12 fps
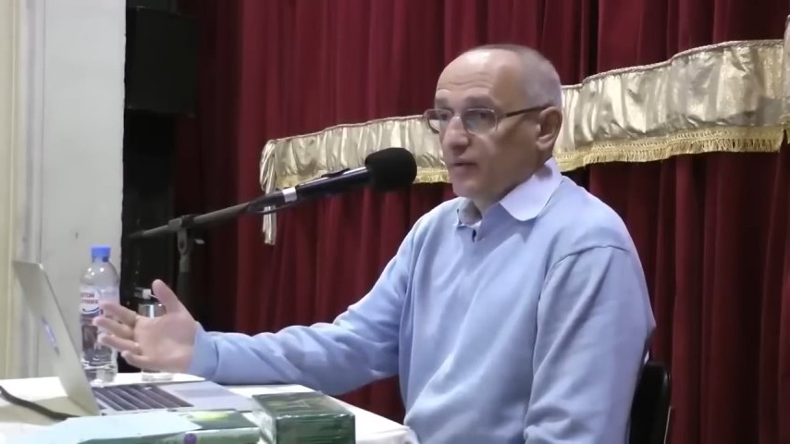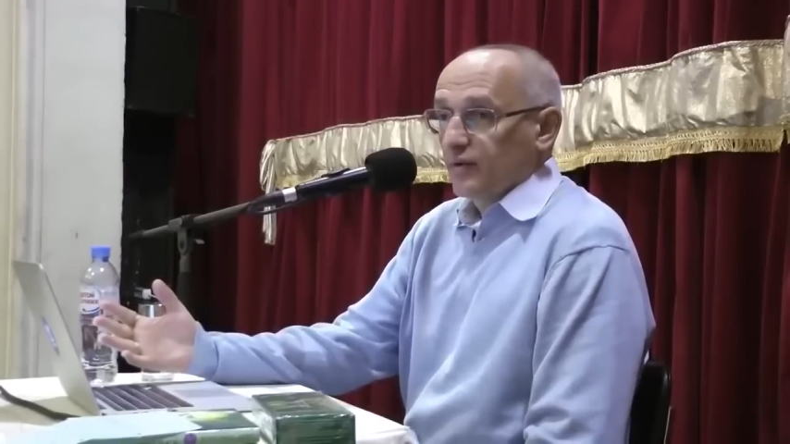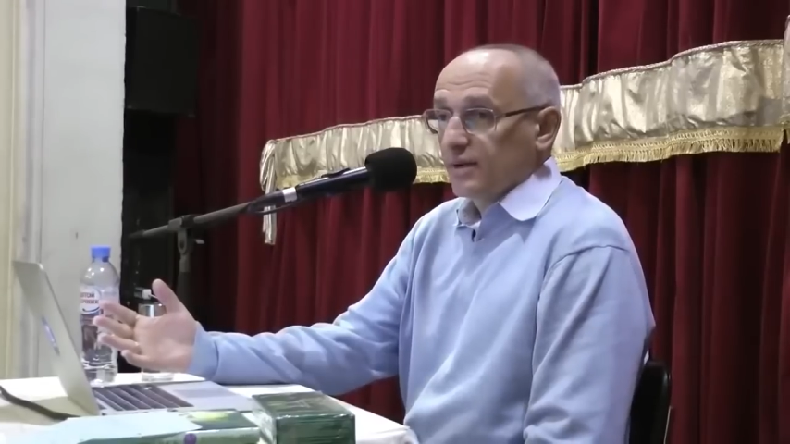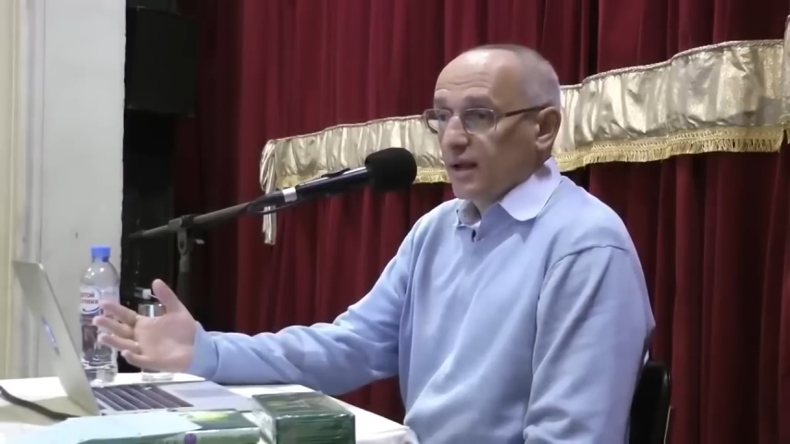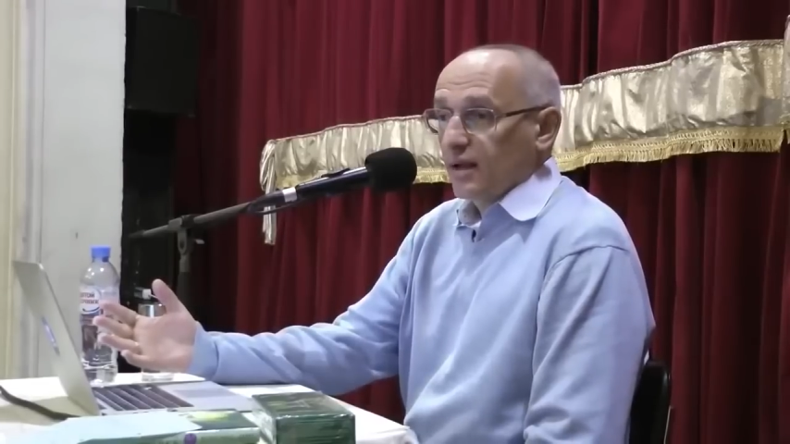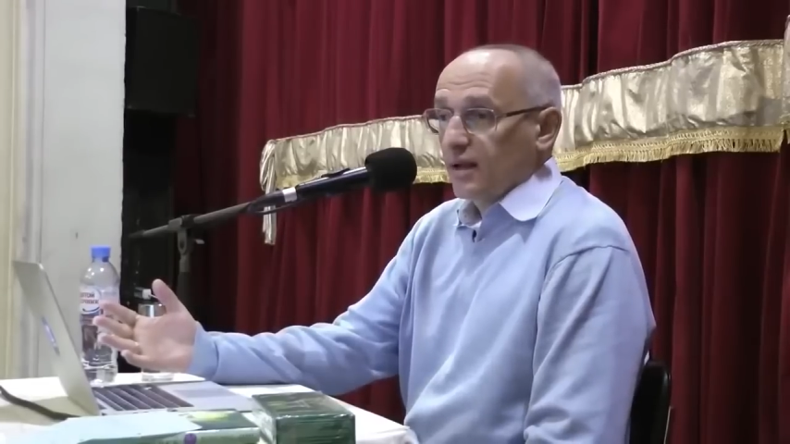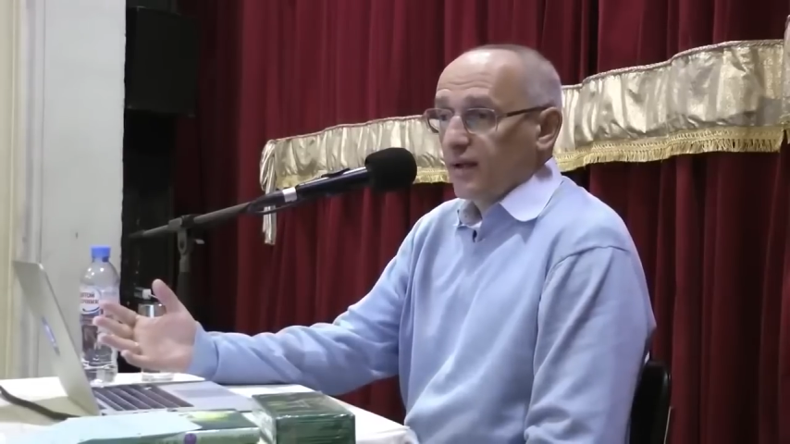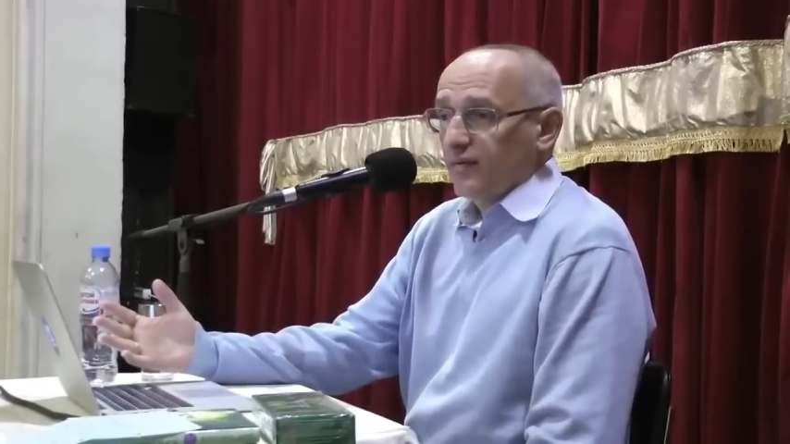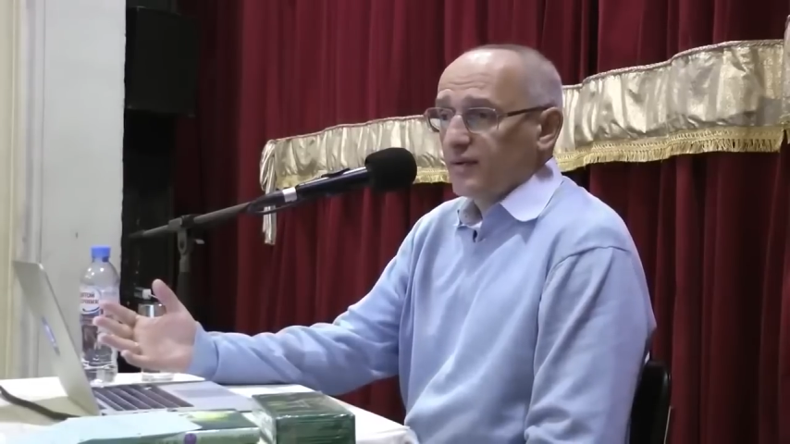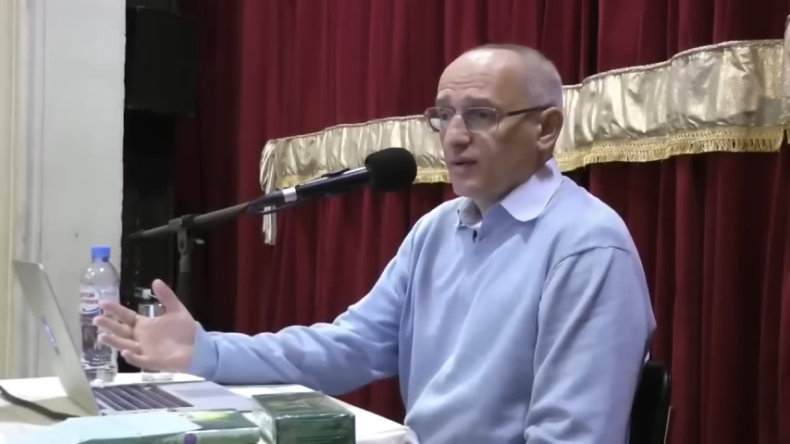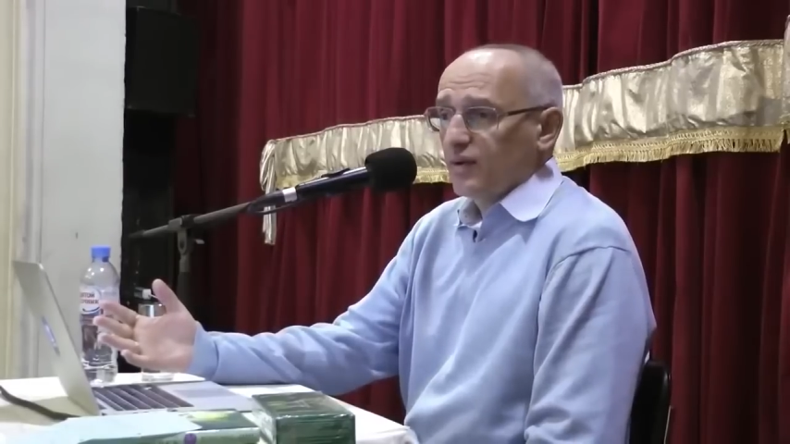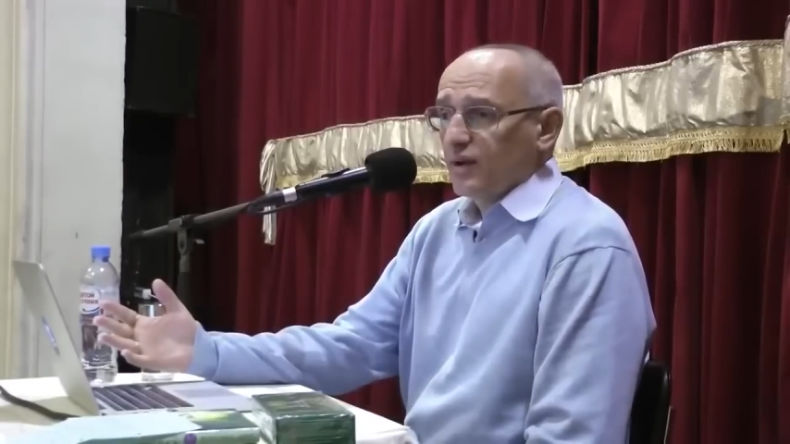Все остальное,
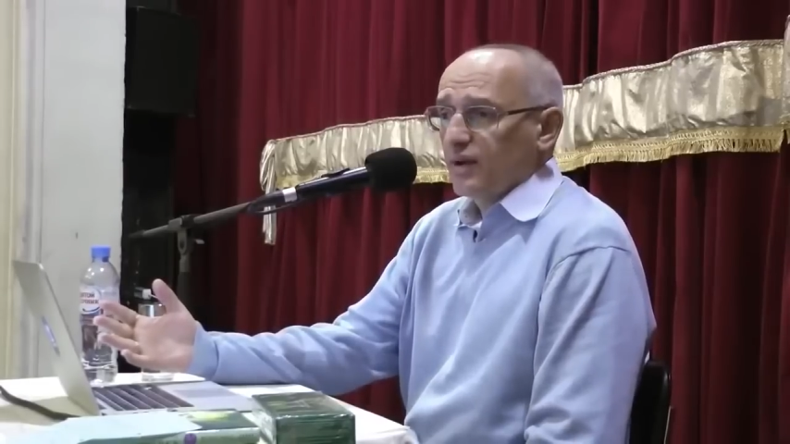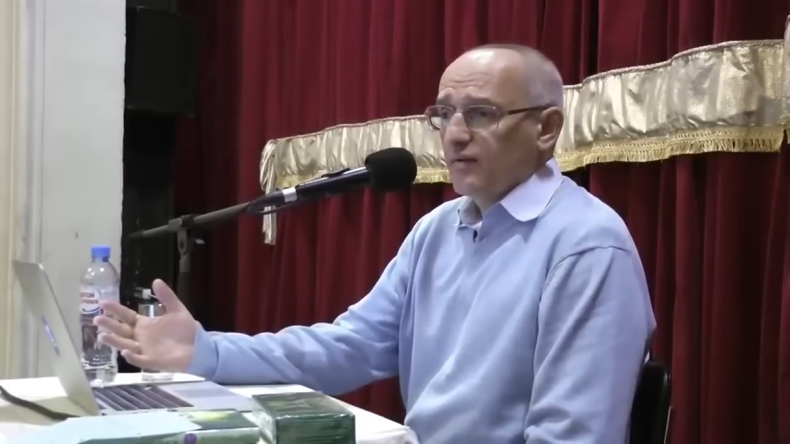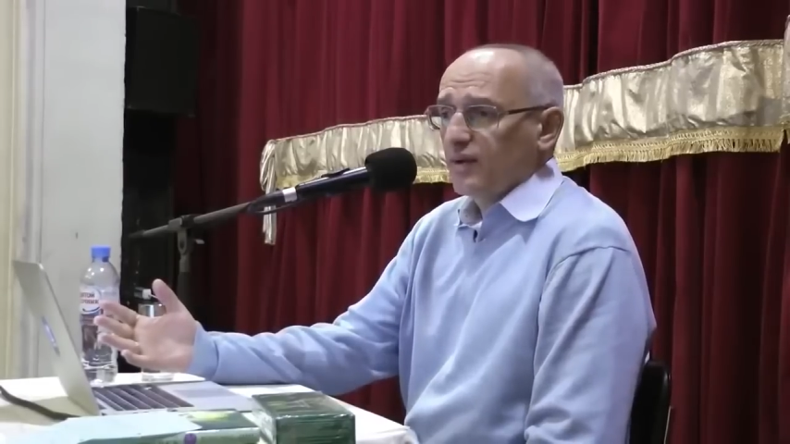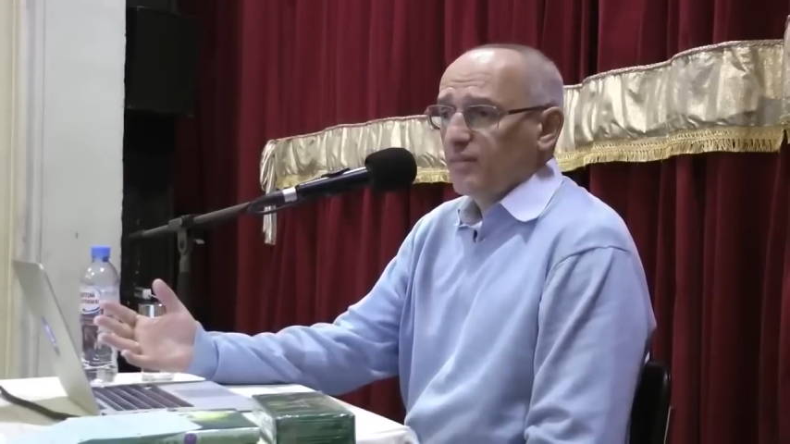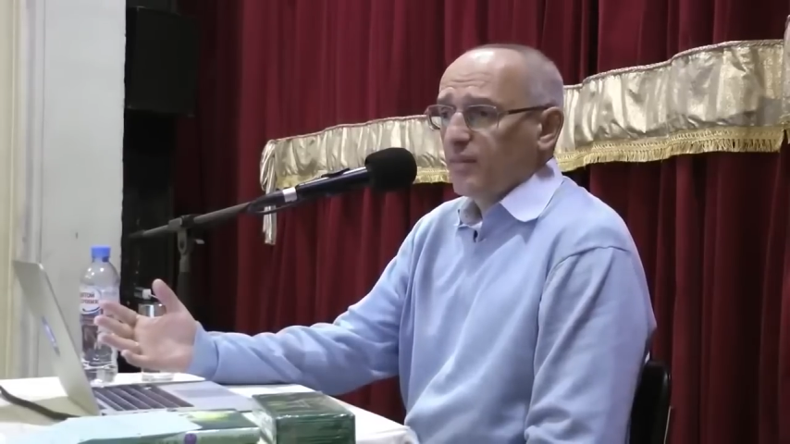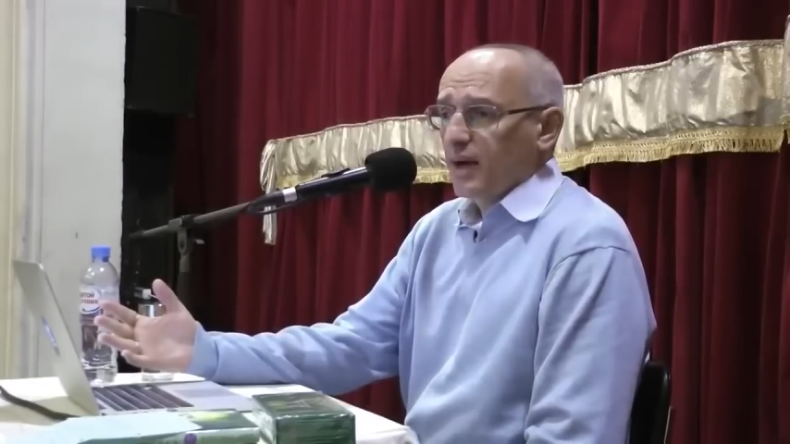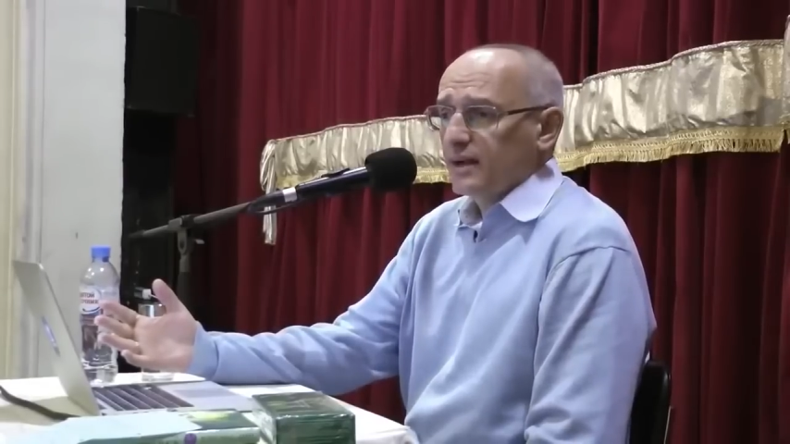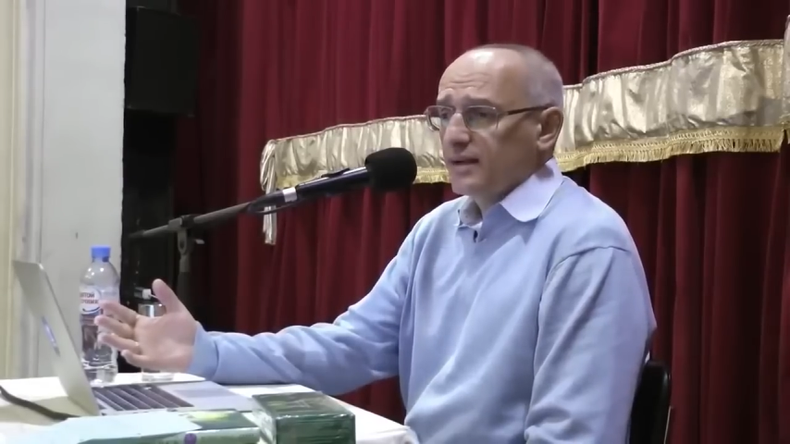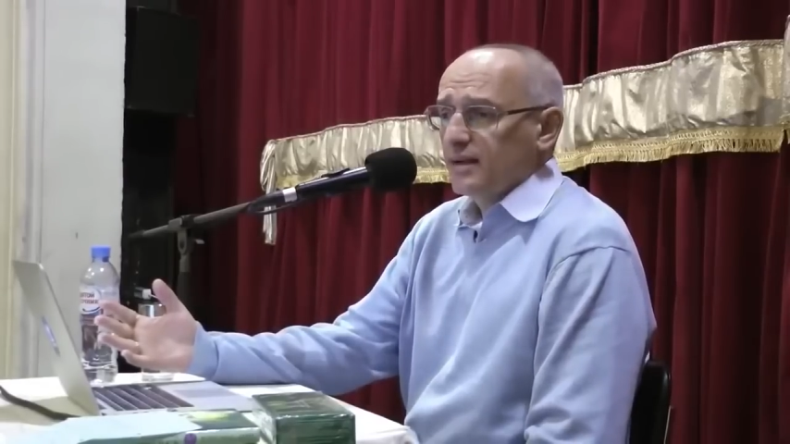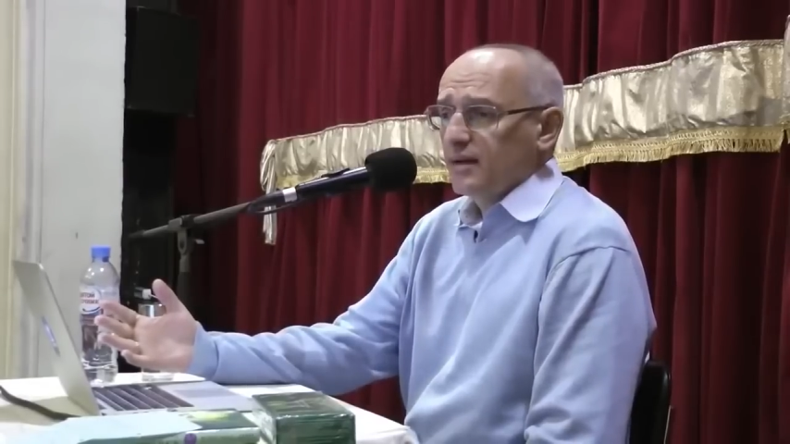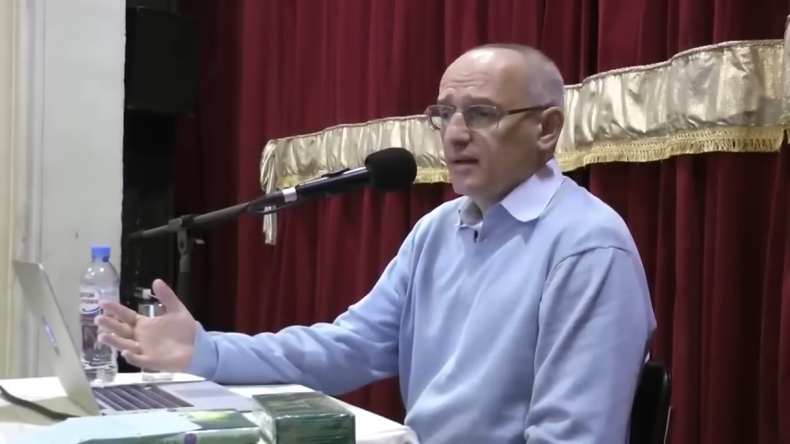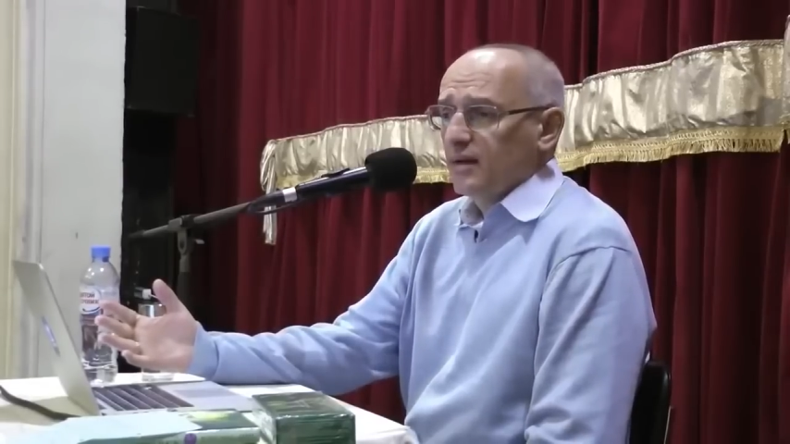все эти вот
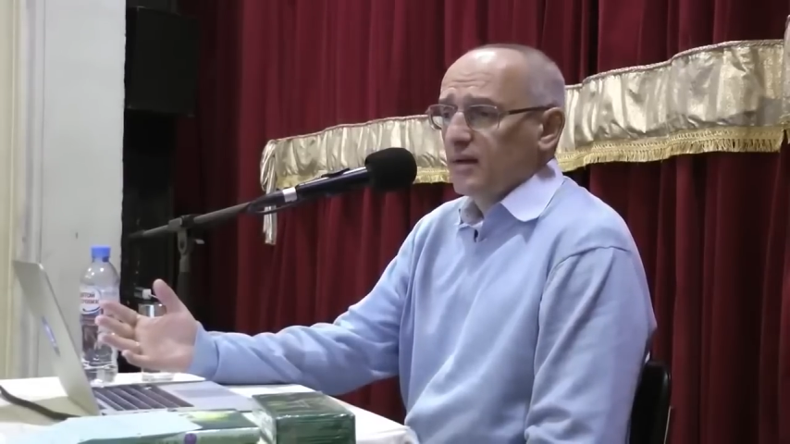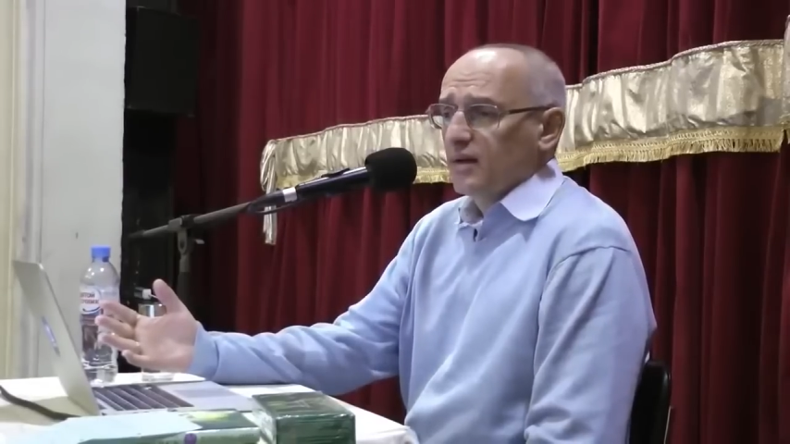басни,